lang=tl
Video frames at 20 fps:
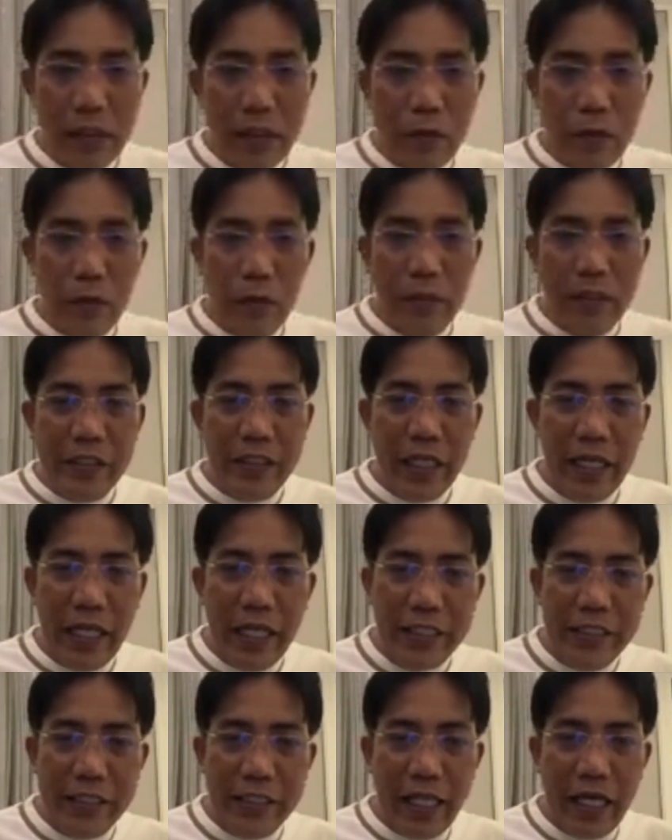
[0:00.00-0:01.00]
Ruby
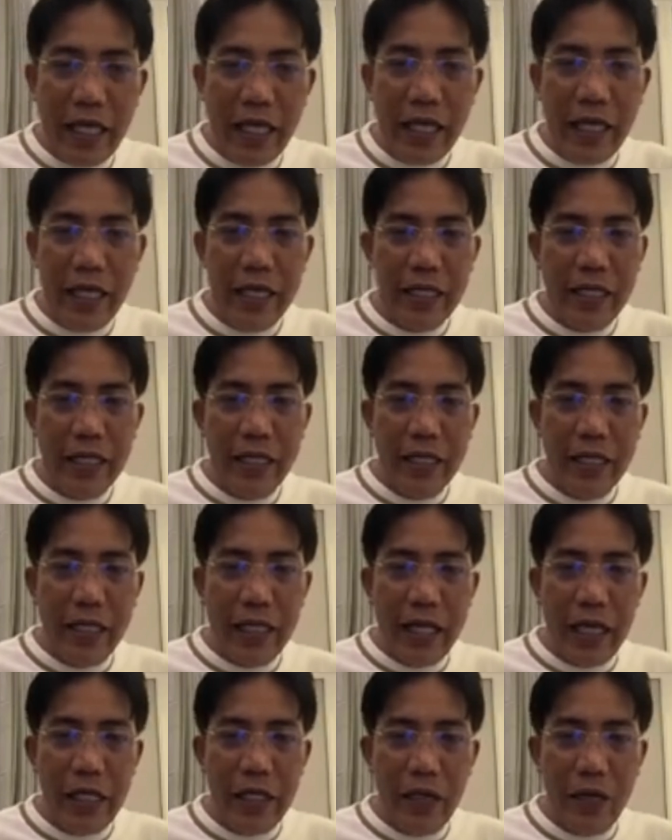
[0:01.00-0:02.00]
Celeste,
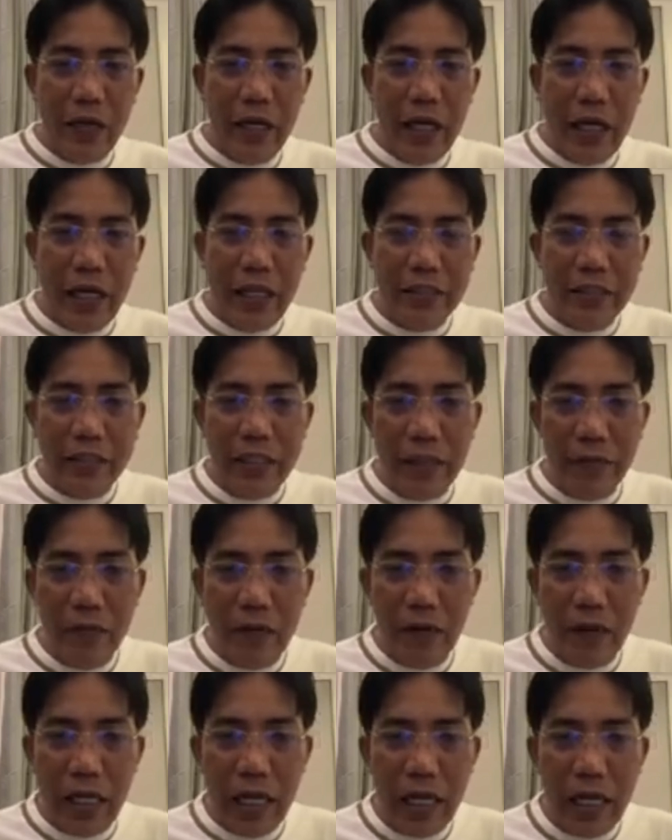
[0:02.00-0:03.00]
Leo N.
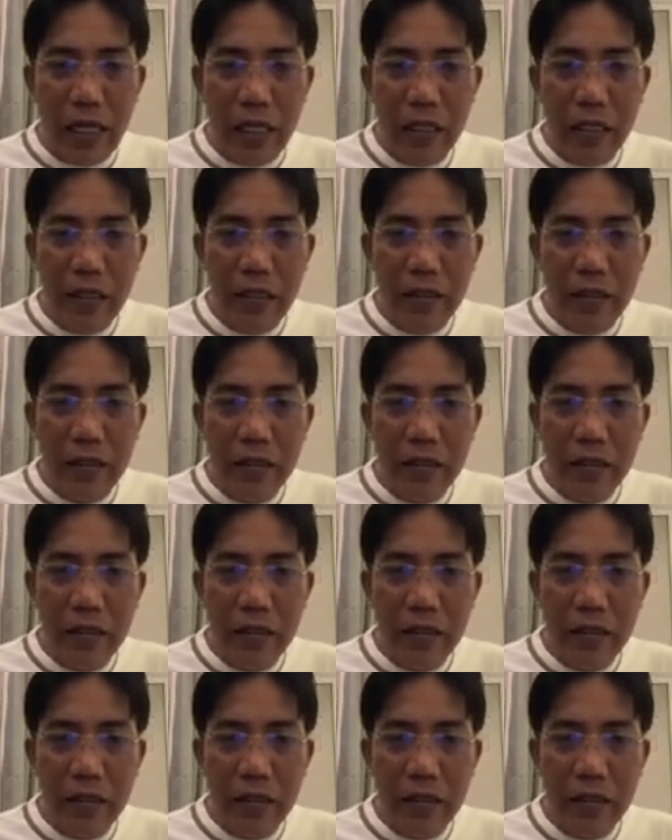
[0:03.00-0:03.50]
Jamola.